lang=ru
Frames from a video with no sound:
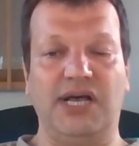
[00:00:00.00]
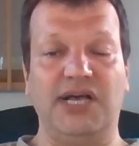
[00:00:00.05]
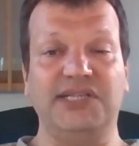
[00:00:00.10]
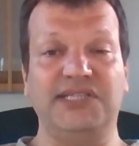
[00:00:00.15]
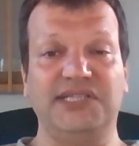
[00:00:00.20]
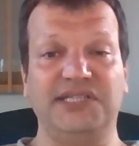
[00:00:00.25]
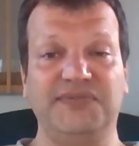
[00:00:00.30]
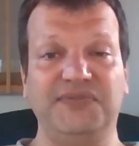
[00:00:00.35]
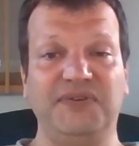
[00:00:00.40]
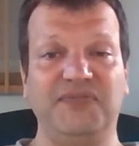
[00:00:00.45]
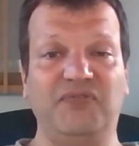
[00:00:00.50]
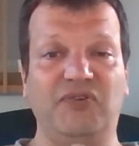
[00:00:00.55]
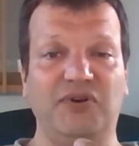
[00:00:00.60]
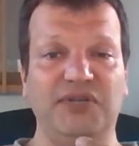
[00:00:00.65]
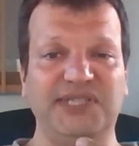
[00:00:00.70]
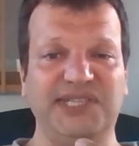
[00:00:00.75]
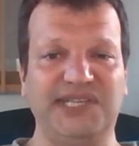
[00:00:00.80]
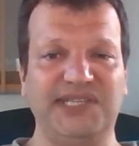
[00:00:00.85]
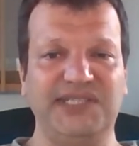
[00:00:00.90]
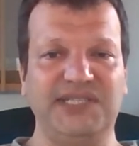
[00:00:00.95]
своего
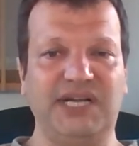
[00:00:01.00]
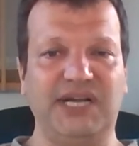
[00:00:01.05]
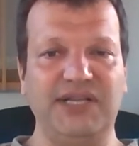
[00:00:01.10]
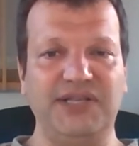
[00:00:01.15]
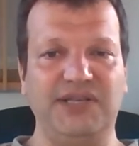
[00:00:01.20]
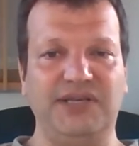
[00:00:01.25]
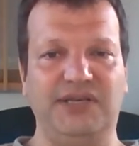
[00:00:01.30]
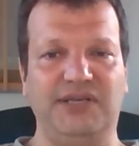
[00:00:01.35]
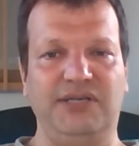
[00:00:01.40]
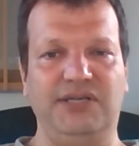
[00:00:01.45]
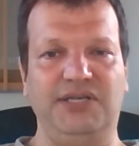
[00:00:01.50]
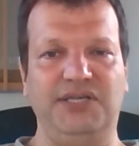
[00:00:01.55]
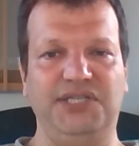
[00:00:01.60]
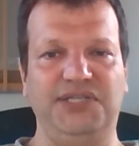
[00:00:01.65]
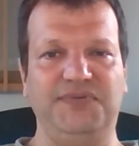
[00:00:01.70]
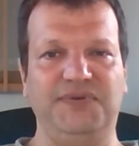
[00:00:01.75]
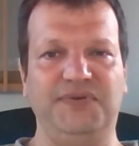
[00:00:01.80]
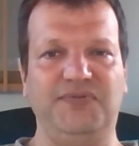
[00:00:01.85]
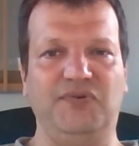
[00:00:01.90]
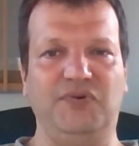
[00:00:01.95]
осознания. И
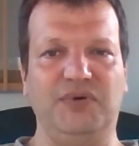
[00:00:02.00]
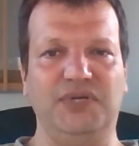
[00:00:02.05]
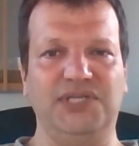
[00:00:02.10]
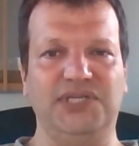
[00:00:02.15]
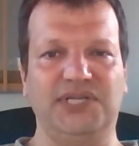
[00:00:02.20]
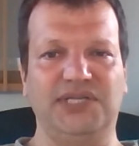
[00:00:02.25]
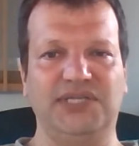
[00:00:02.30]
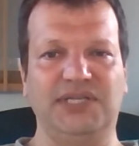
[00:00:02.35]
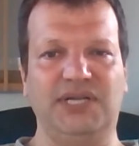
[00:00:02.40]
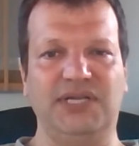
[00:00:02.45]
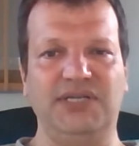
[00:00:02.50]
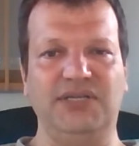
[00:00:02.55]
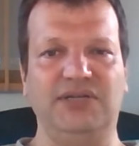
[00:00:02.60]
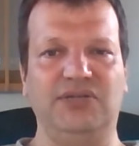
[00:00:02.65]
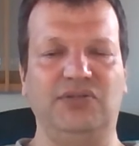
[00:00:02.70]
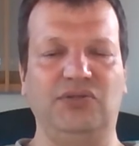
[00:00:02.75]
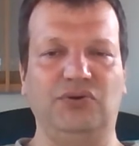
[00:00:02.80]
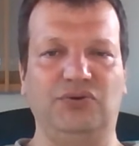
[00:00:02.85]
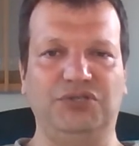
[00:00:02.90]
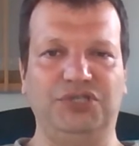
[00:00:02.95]
своего осознания
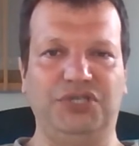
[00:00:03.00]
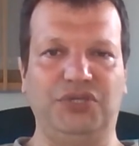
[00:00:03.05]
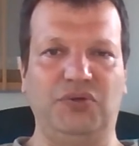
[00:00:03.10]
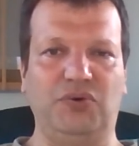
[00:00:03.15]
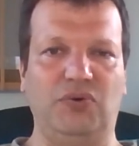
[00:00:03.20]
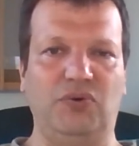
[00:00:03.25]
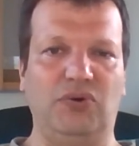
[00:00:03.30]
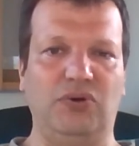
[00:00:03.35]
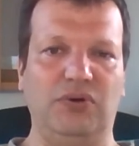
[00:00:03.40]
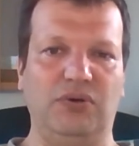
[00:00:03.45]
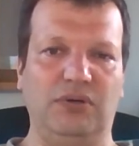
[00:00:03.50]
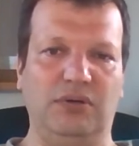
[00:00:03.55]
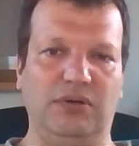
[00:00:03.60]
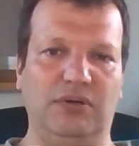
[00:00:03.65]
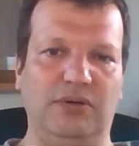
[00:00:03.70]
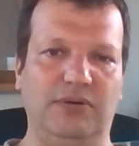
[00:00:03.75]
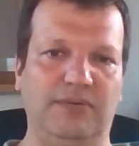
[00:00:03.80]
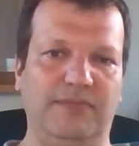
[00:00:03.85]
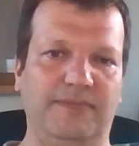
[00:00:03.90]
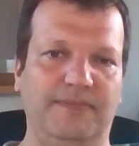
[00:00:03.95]
то, что
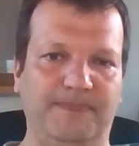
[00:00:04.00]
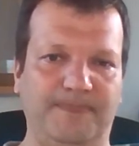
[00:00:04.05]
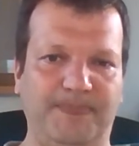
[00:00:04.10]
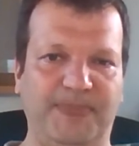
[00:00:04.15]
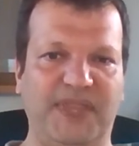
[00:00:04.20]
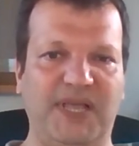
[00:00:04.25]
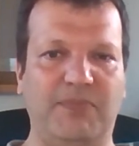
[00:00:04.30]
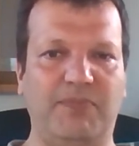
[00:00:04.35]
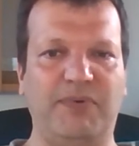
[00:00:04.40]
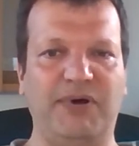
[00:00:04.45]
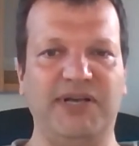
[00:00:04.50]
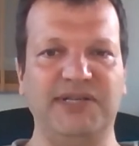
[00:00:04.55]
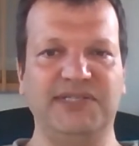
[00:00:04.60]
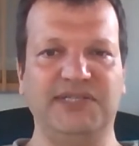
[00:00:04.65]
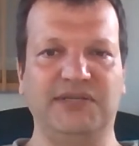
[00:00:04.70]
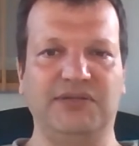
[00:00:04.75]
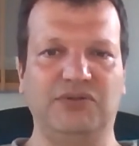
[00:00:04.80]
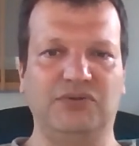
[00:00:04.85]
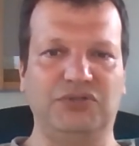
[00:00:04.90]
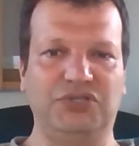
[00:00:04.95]
э,
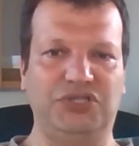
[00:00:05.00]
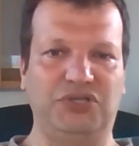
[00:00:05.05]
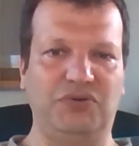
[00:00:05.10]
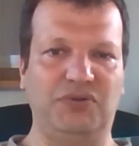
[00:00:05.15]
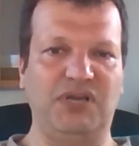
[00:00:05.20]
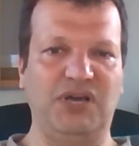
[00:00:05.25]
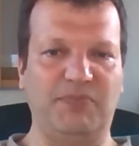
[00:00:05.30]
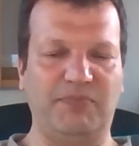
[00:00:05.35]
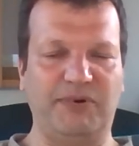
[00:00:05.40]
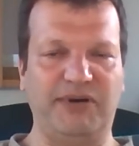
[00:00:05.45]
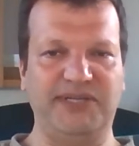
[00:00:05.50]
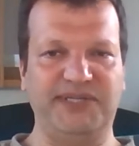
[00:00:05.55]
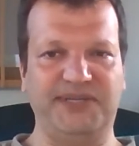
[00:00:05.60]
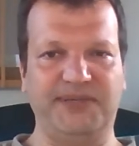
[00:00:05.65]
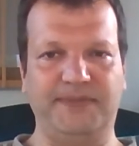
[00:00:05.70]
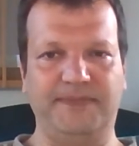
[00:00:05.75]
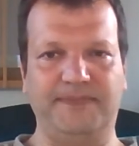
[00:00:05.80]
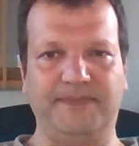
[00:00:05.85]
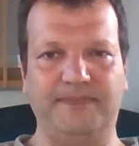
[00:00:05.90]
опасно, то, что не опасно.